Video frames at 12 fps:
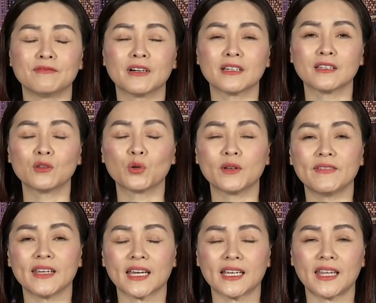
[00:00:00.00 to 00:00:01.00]
Vâng, kính thưa quý
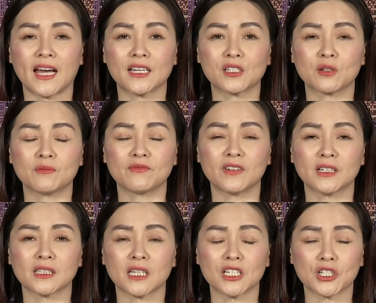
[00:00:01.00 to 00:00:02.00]
vị khán giả, trong
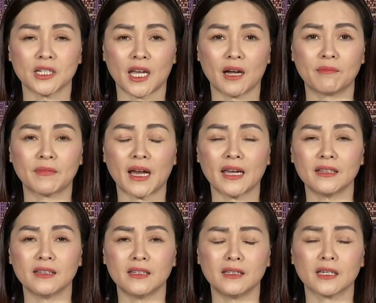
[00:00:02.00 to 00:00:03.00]
phần thời sự ngày hôm nay
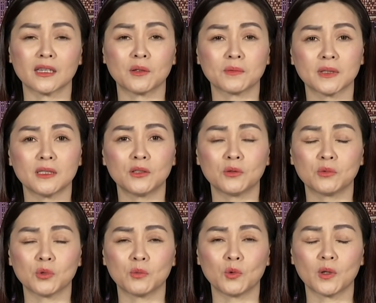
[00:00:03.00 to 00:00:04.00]
thì những cái thông tin chúng
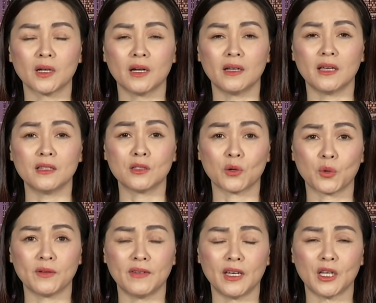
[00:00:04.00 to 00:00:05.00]
tôi muốn gửi đến cho
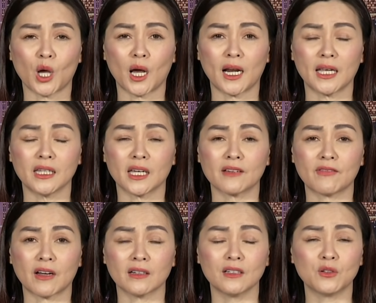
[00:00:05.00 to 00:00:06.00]
quý vị đó là những cái
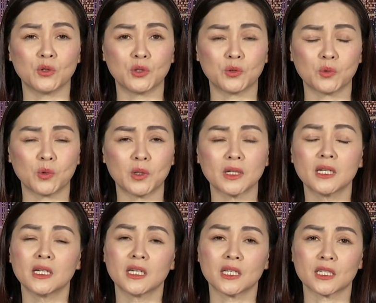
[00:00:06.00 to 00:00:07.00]
phản ứng của Trung Quốc
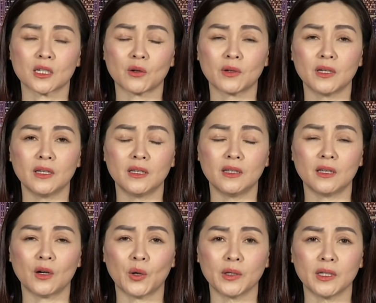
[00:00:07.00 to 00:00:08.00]
sau khi
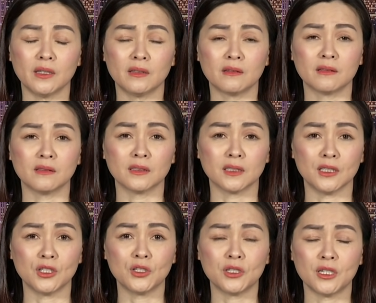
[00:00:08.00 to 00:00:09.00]
hội nghị thượng
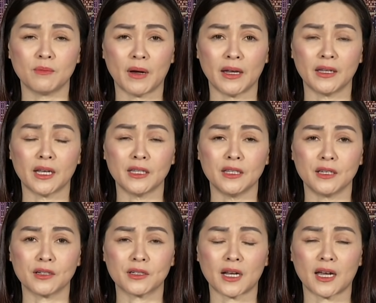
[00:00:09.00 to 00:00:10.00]
đỉnh G7 đã
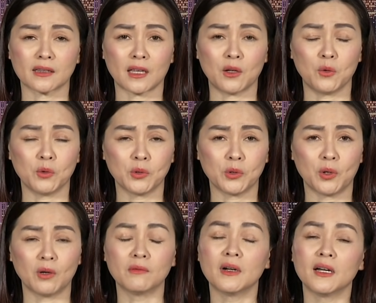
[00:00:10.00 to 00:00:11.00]
diễn ra.
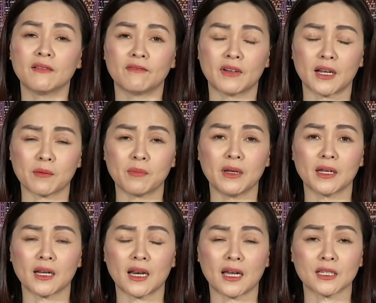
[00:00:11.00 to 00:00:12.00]
Và đặc
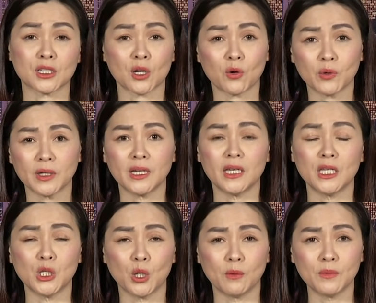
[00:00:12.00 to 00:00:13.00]
biệt là sau khi
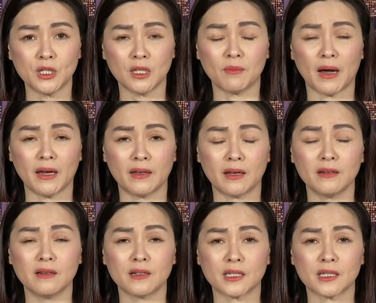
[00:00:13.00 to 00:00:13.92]
nhóm G7 đã đưa